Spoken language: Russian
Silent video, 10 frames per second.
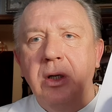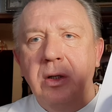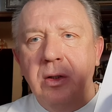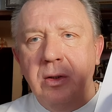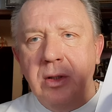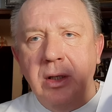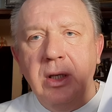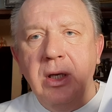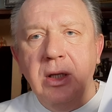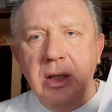э,
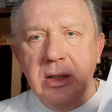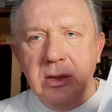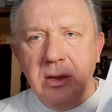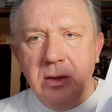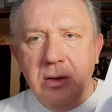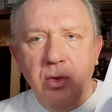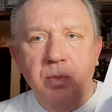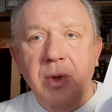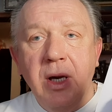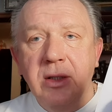какие есть, ну,
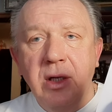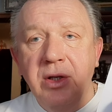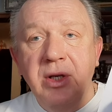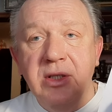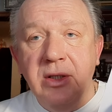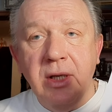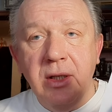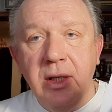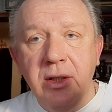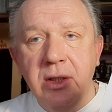5 или 10, а
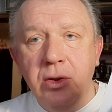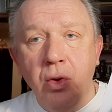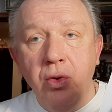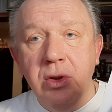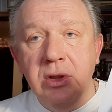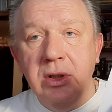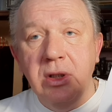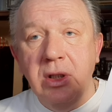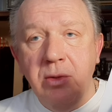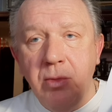они срок годности
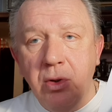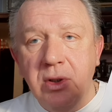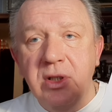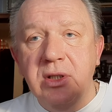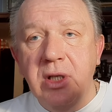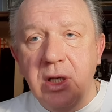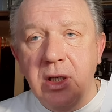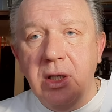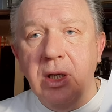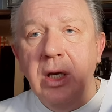не имеют, они
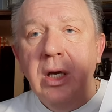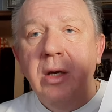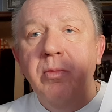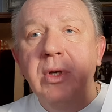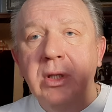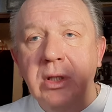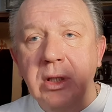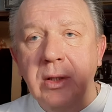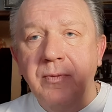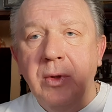стерильные.
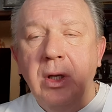Бинты